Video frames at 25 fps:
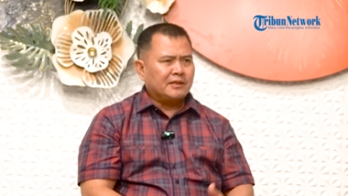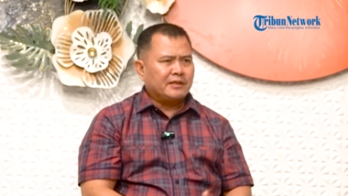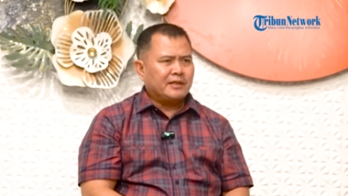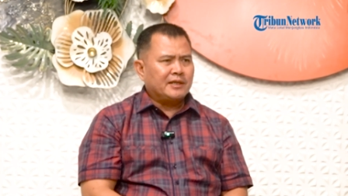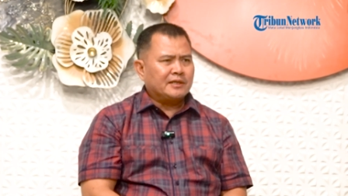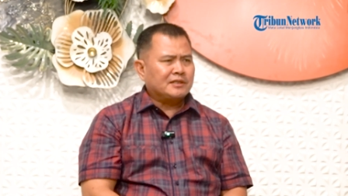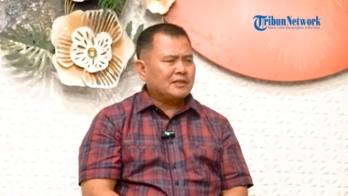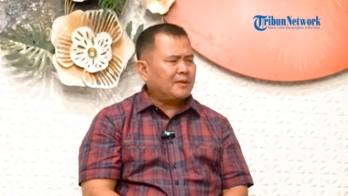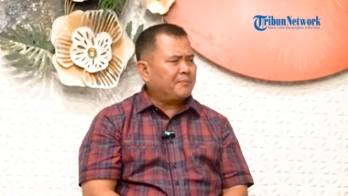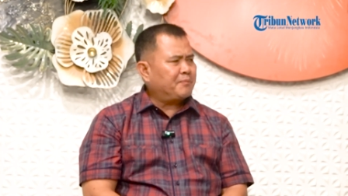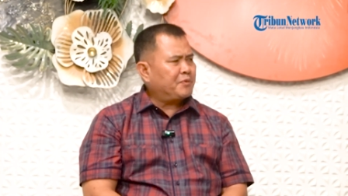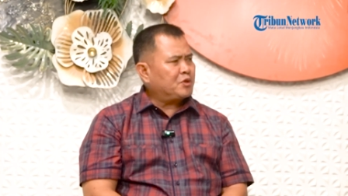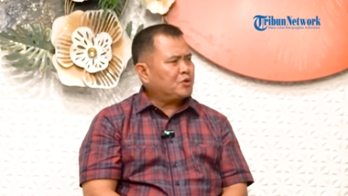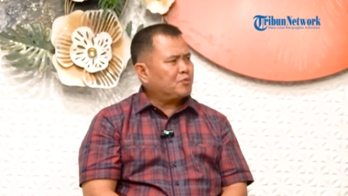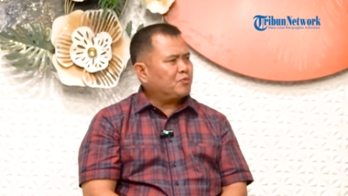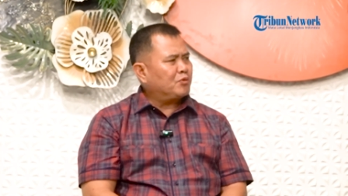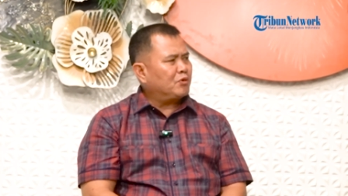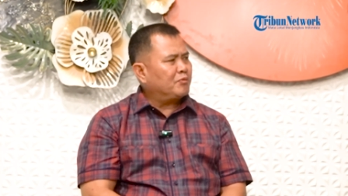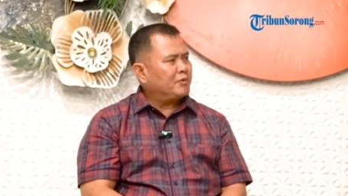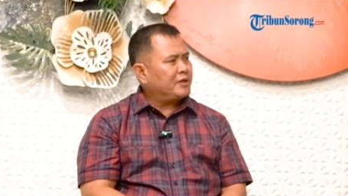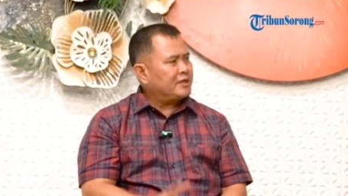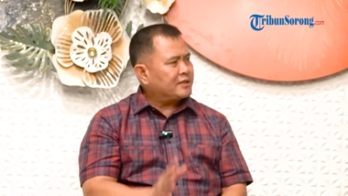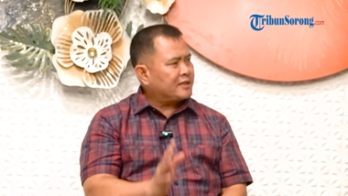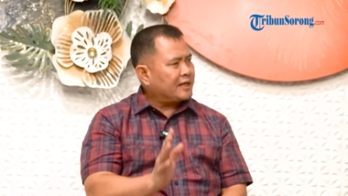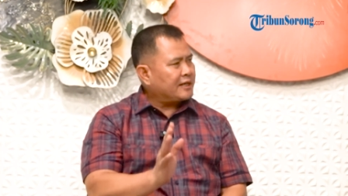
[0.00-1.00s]
Tidak sampai
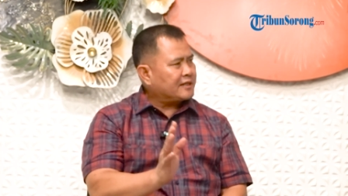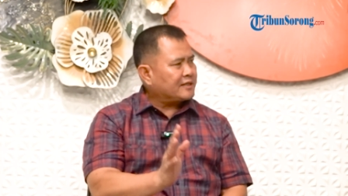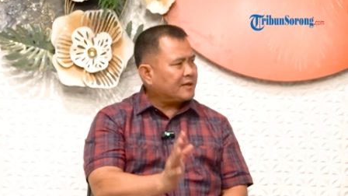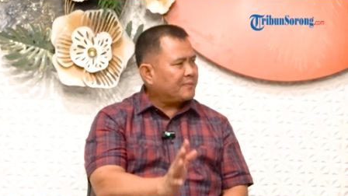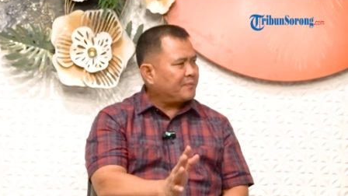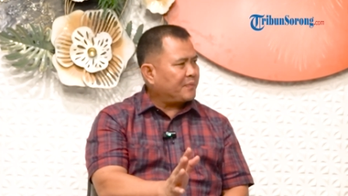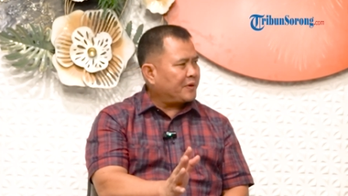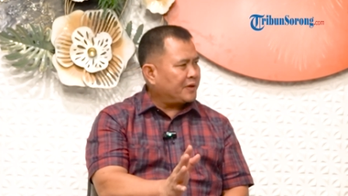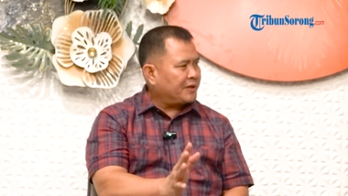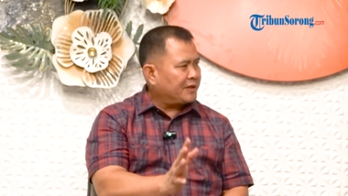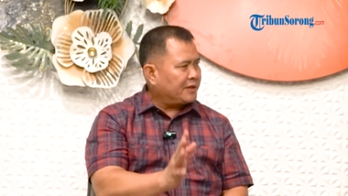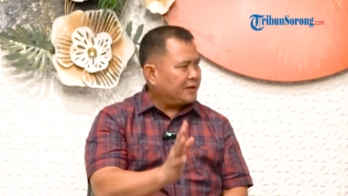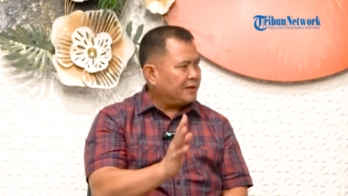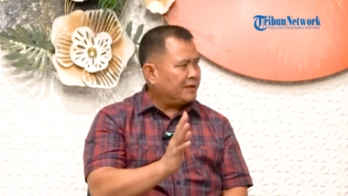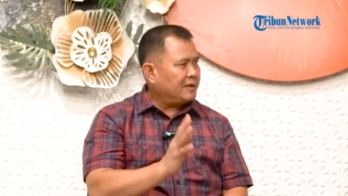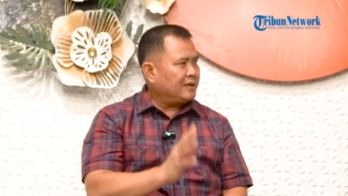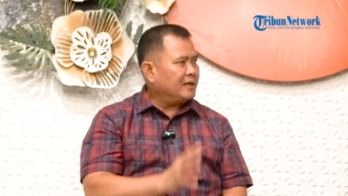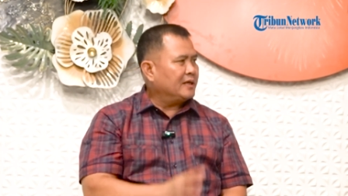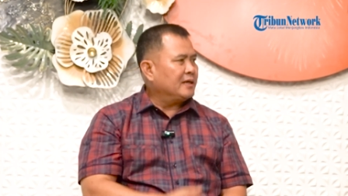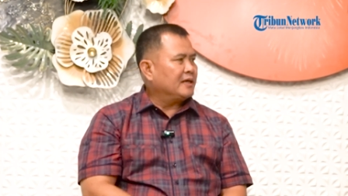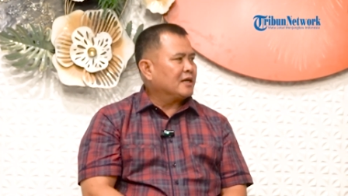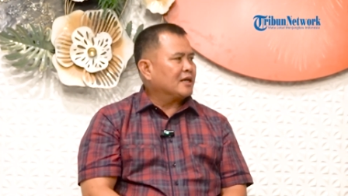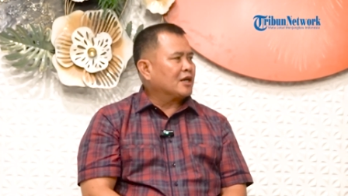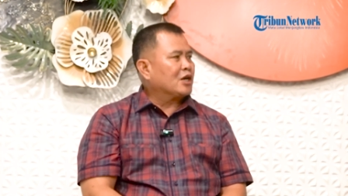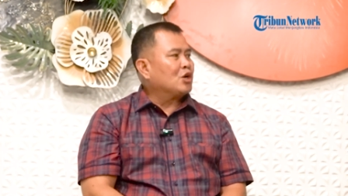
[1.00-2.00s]
10 menit saya sampai di
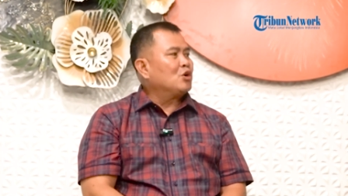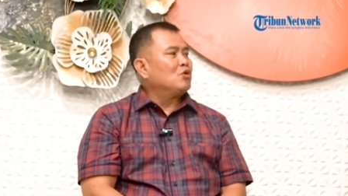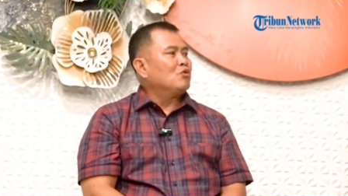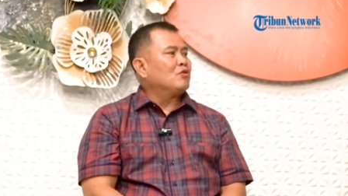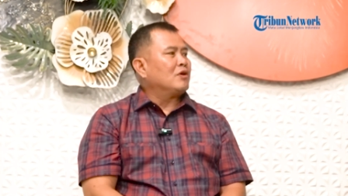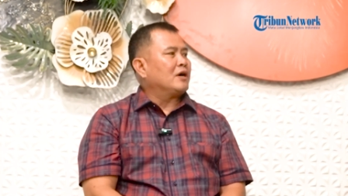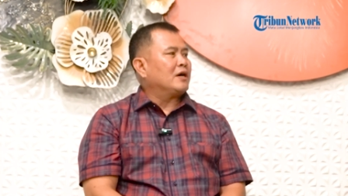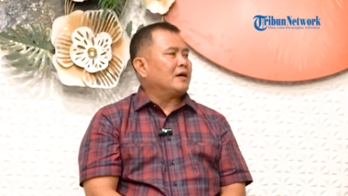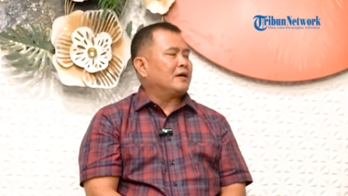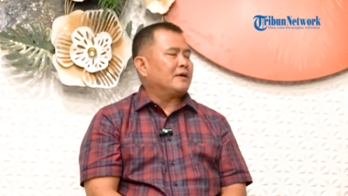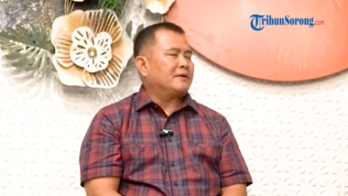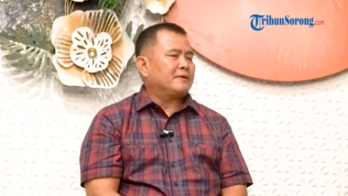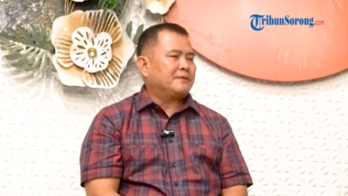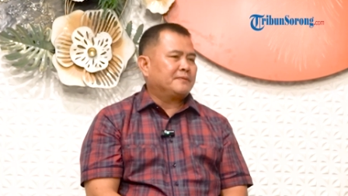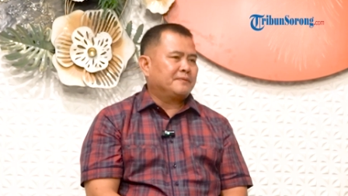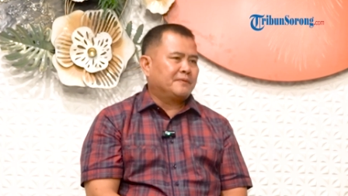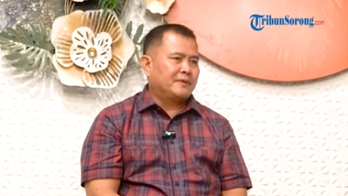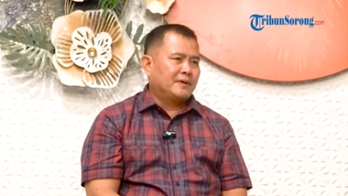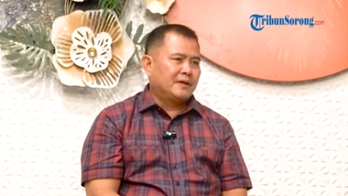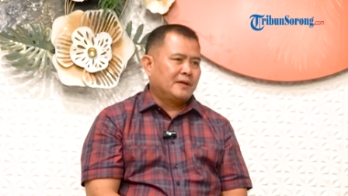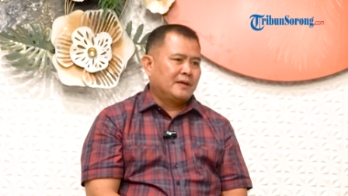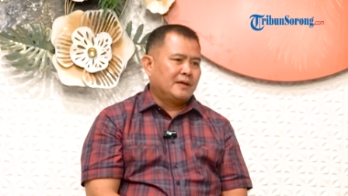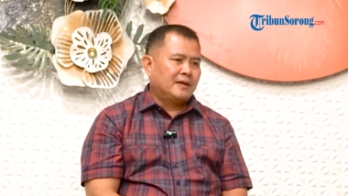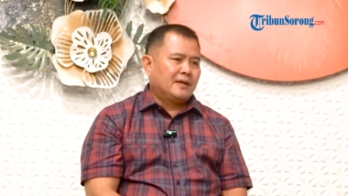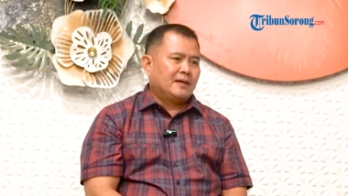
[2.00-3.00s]
gedung A.
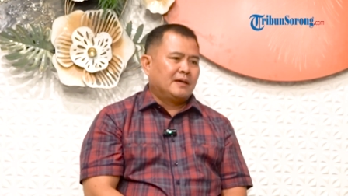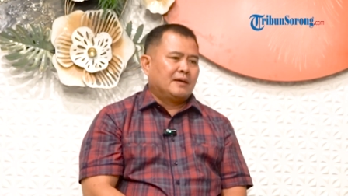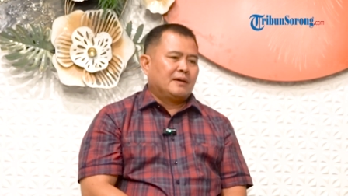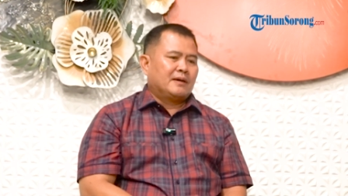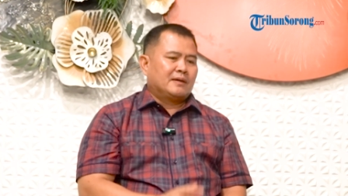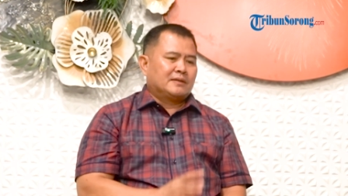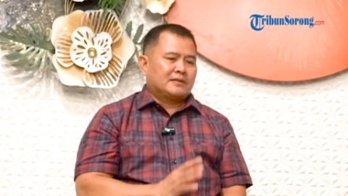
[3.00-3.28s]
Hmm.